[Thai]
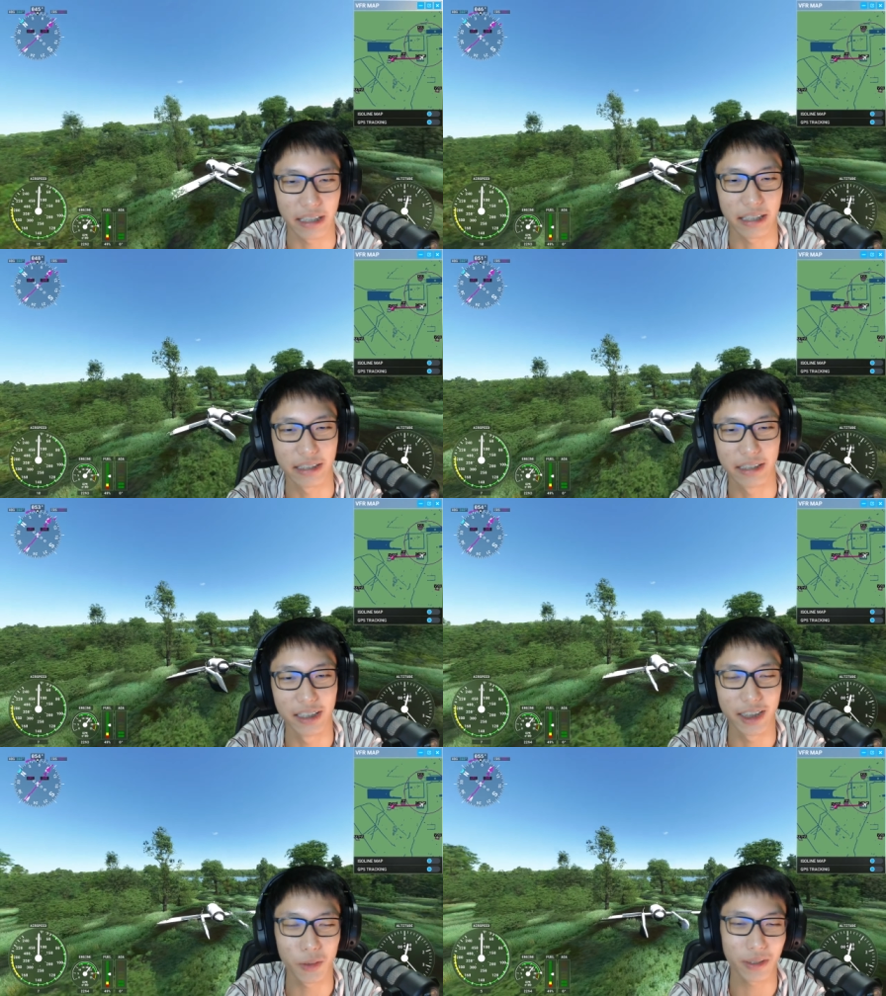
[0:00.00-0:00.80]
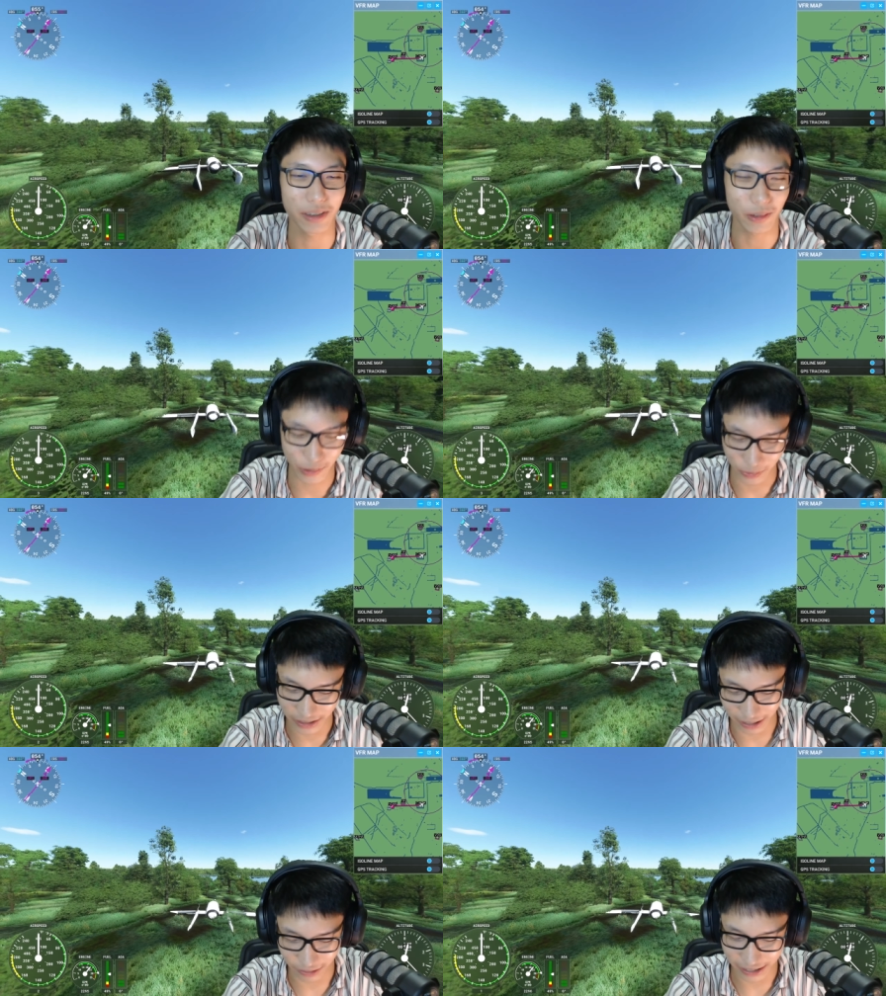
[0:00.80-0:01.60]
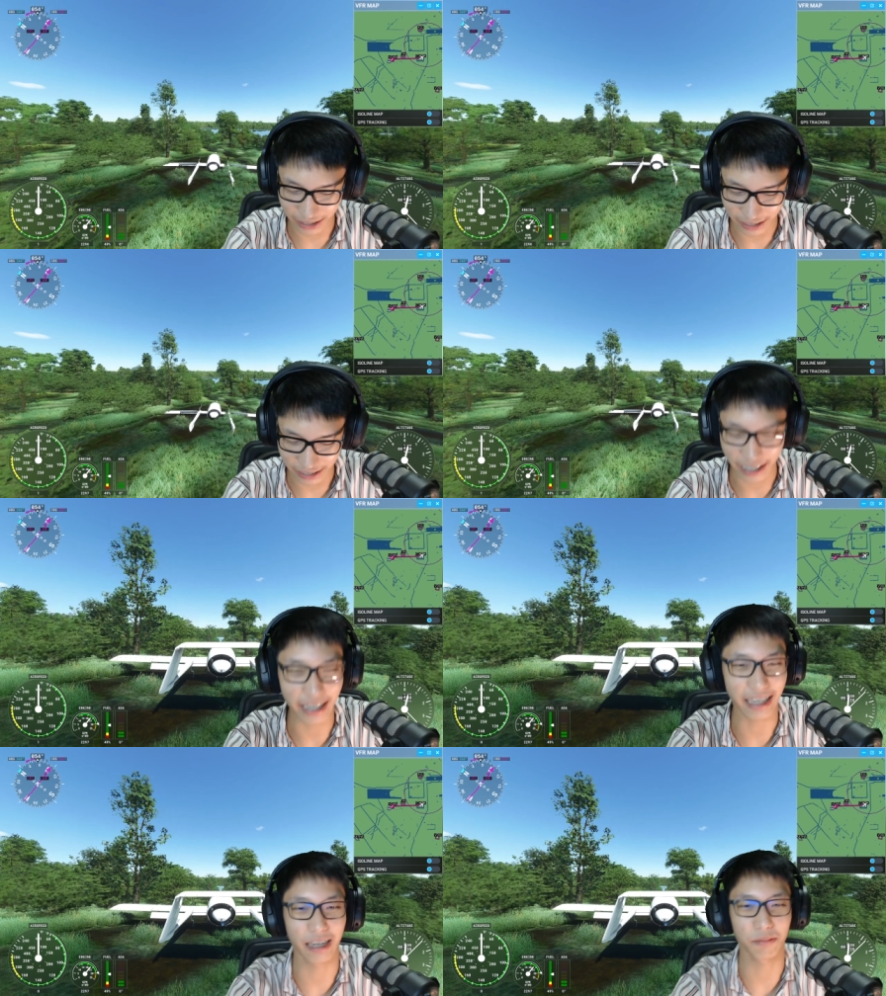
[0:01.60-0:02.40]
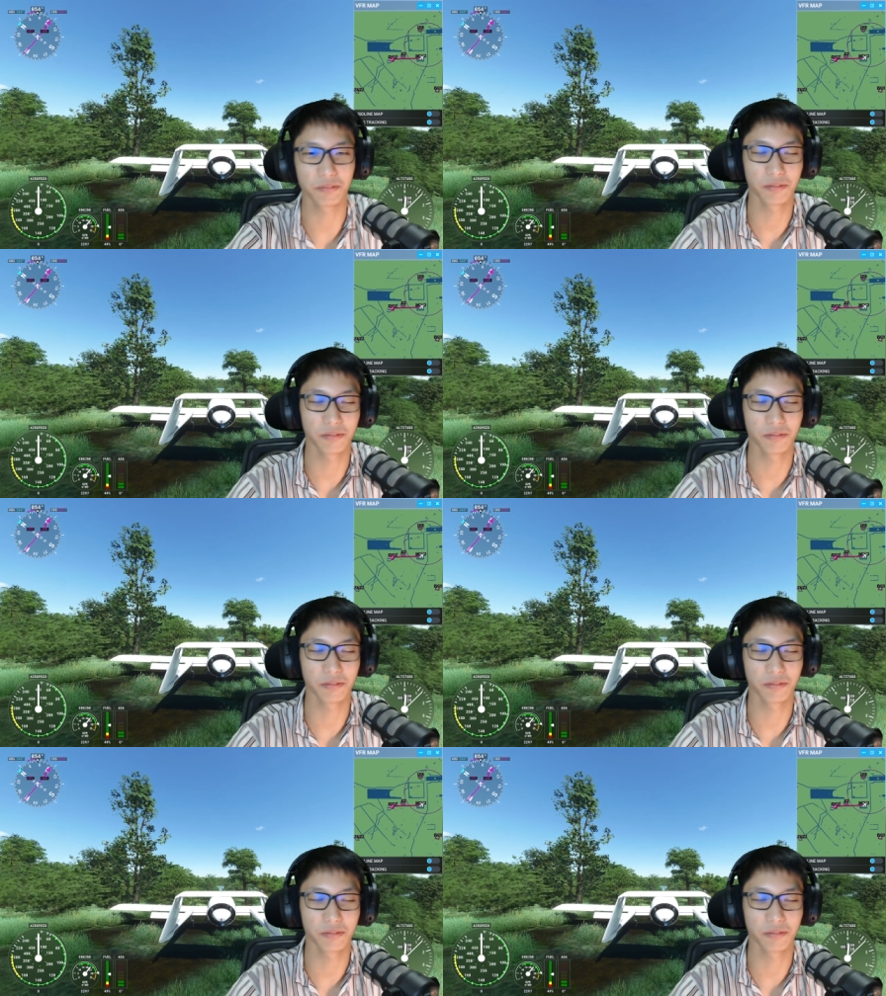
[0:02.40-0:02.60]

ยสวิต001เขาเล่นกันได้ยังไงครับ